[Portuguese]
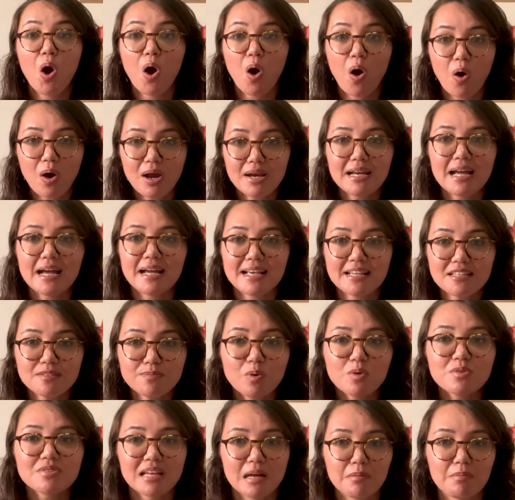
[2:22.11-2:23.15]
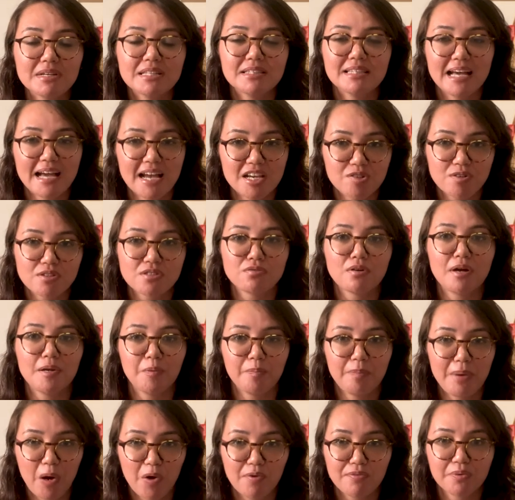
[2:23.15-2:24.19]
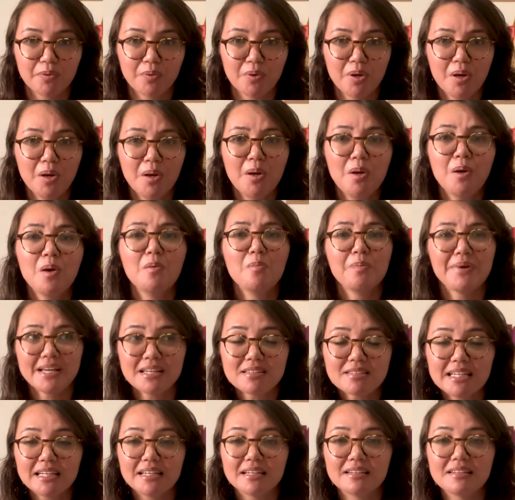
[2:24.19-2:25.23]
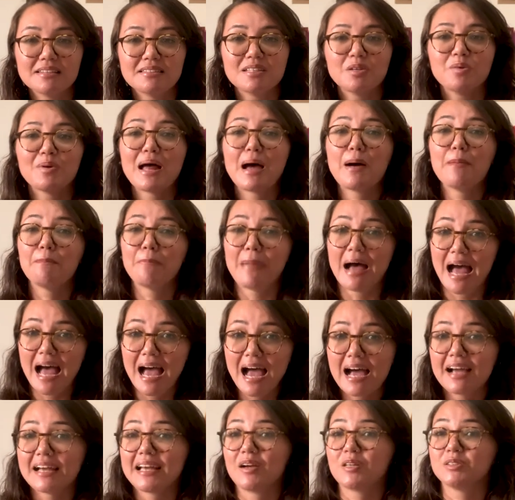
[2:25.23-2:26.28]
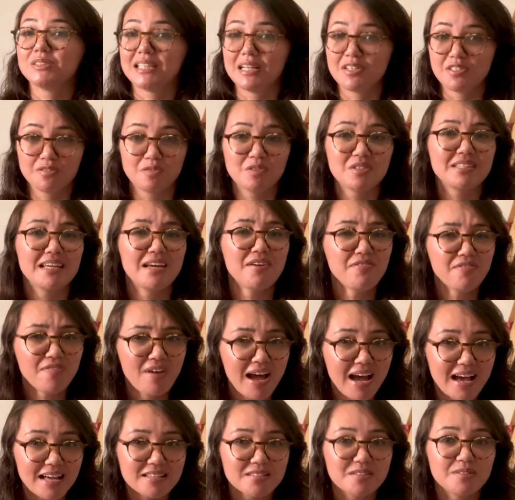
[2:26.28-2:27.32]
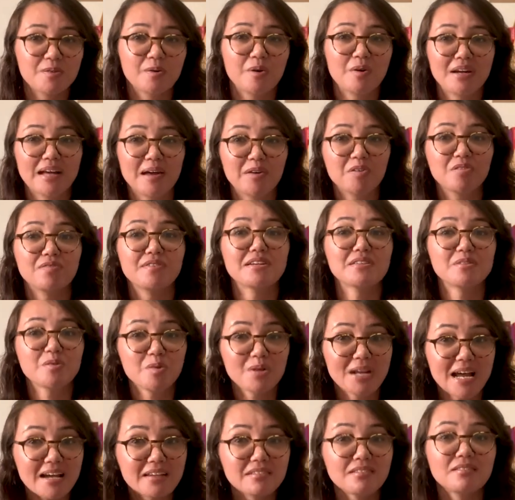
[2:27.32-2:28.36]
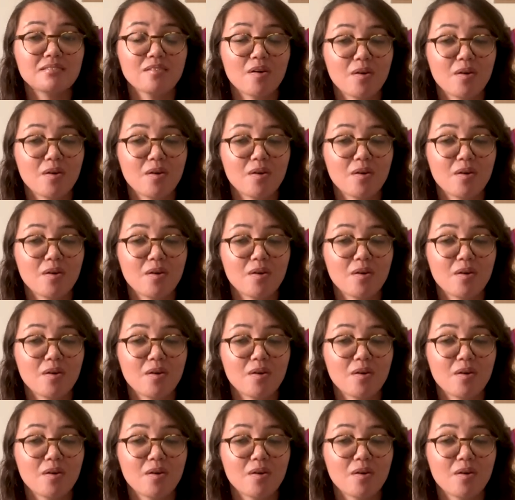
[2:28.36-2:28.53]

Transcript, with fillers: Olha a responsabilidade do assoalho pélvico. Porque assim, segurar a barra que é gostar de você é fácil. Eu quero ver segurar esses